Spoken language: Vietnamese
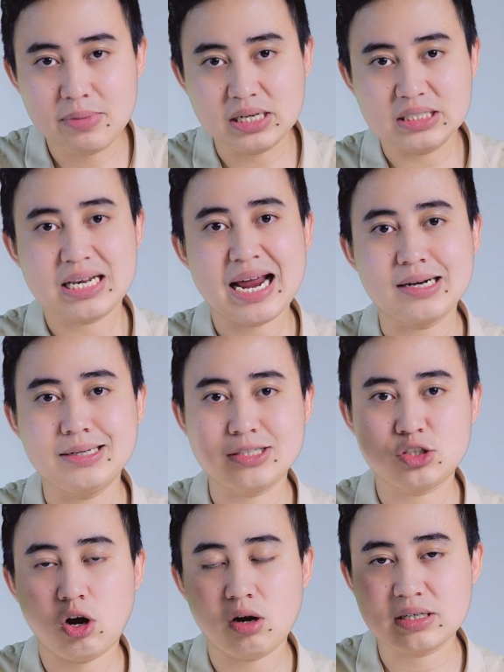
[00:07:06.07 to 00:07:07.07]
Mình là
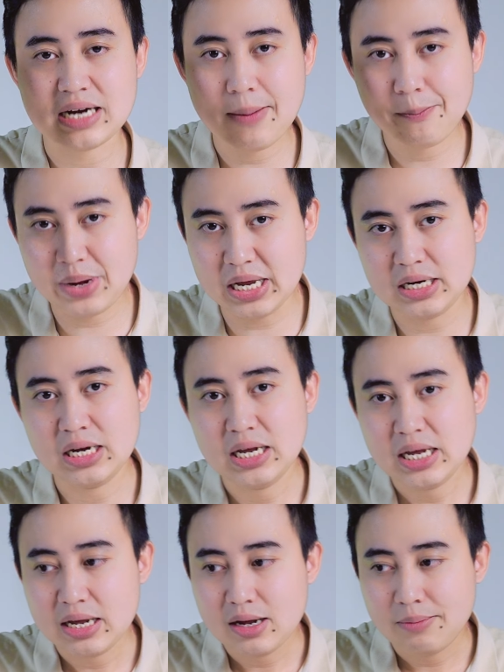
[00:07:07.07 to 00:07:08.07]
người chọn ra pin,
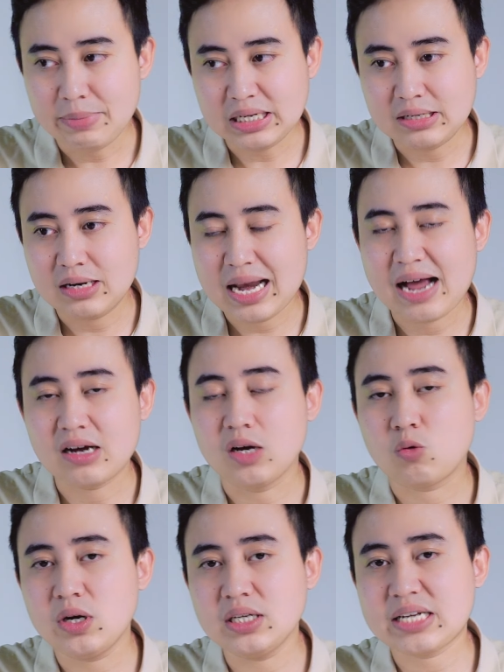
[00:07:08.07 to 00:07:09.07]
mình là
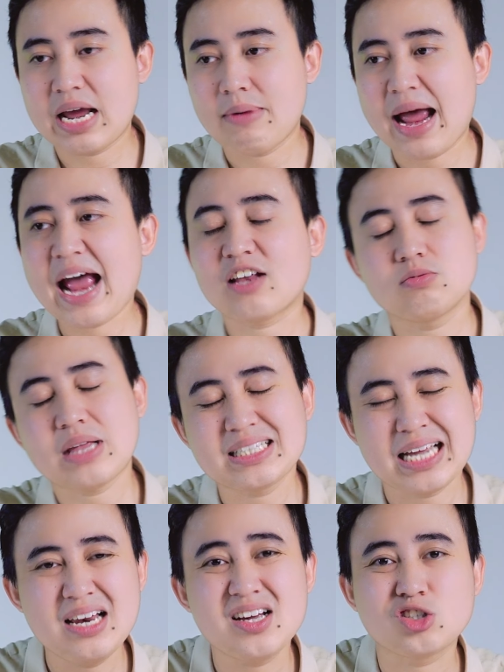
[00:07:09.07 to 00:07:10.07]
người quyết định xem a à, chúng ta
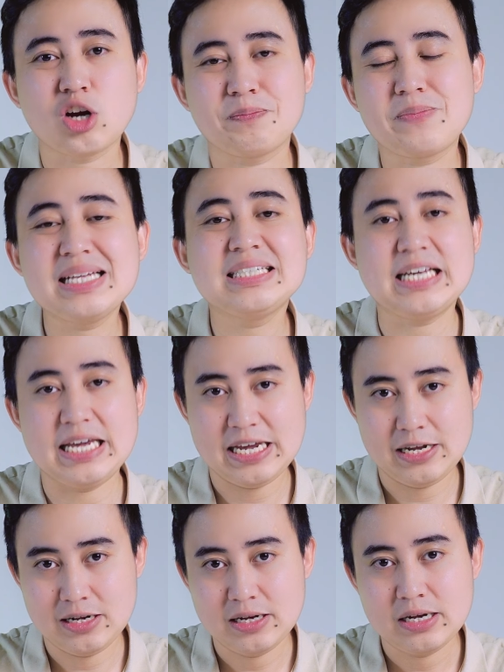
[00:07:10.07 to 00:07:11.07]
sẽ lựa chọn pin gì
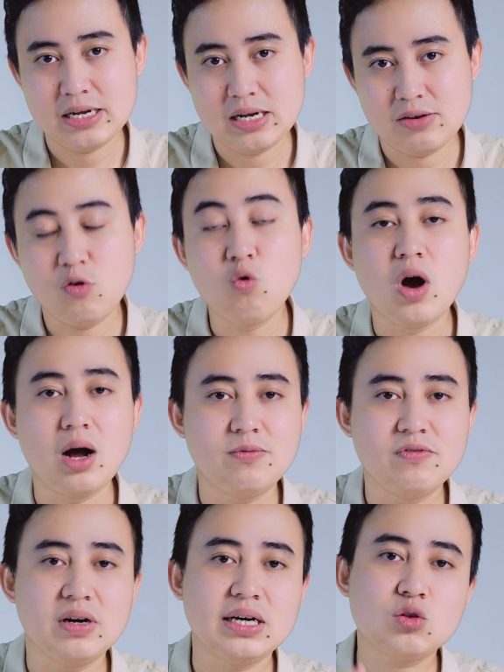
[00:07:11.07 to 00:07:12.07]
phù
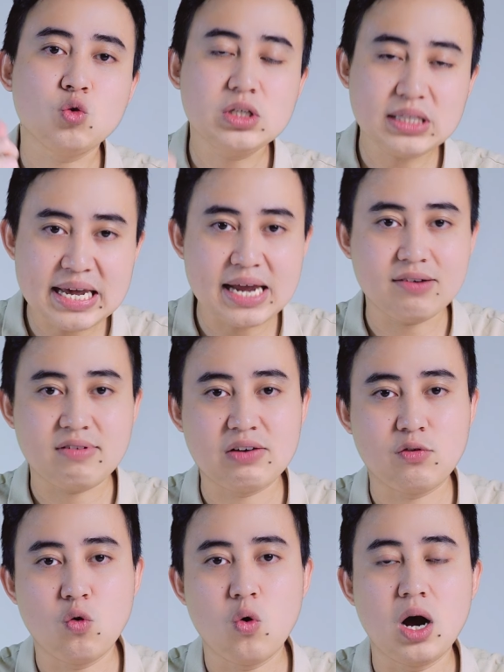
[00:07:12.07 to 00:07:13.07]
hợp với túi tiền
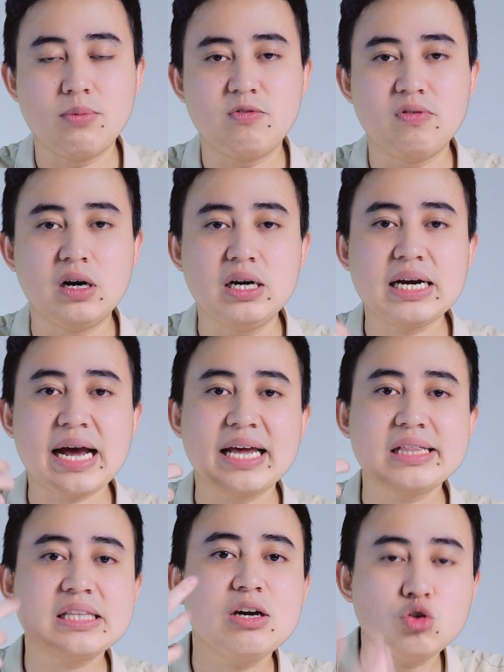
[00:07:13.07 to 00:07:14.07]
và phù hợp với
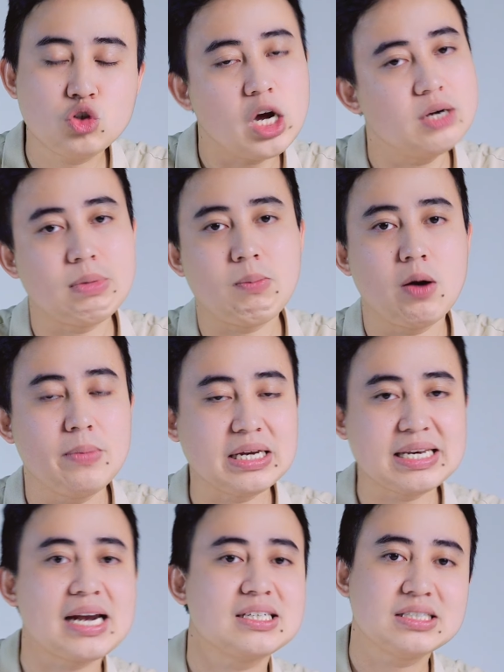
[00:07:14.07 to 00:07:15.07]
cái tiêu chuẩn mà bọn
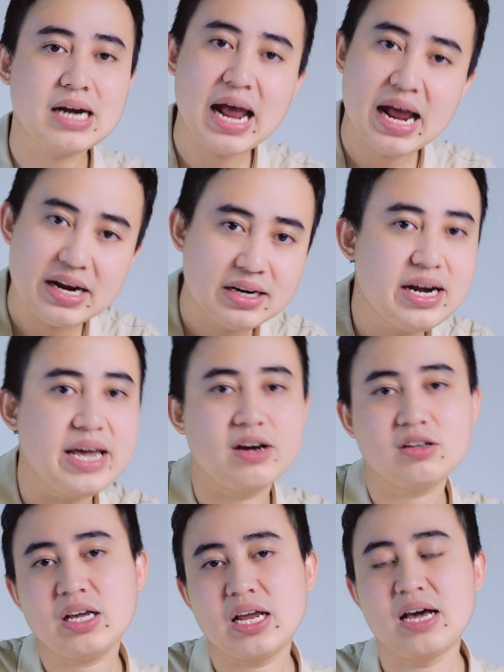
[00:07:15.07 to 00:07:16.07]
mình đặt ra
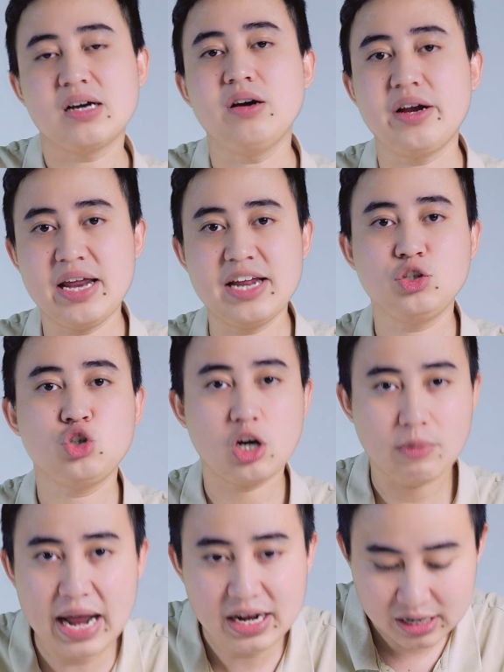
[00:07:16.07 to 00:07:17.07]
để có thể là gửi đến
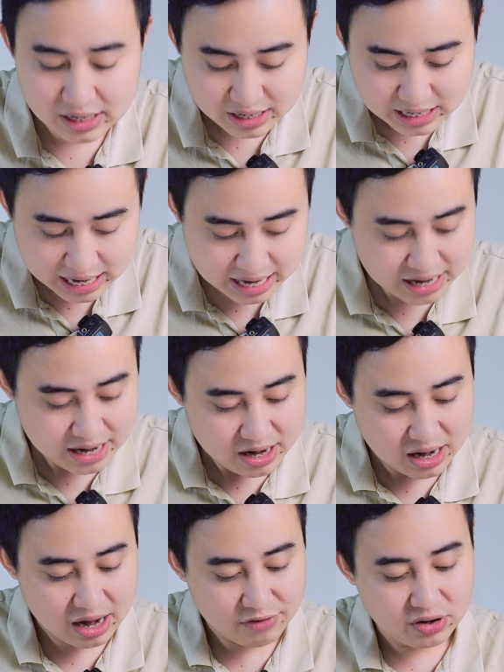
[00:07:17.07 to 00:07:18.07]
cho các bạn ha
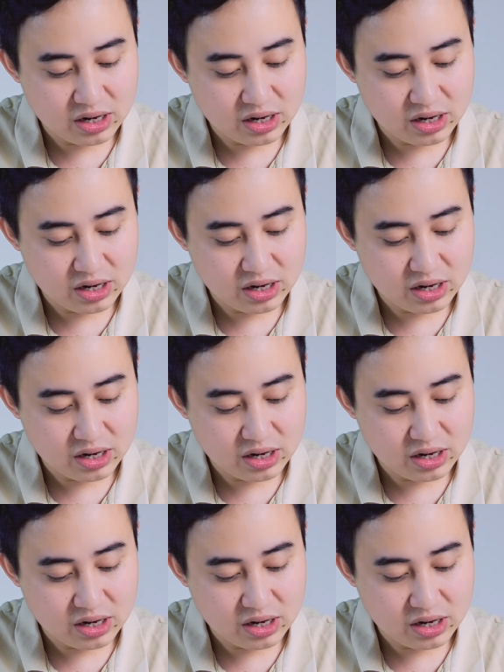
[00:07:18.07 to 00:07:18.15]
à,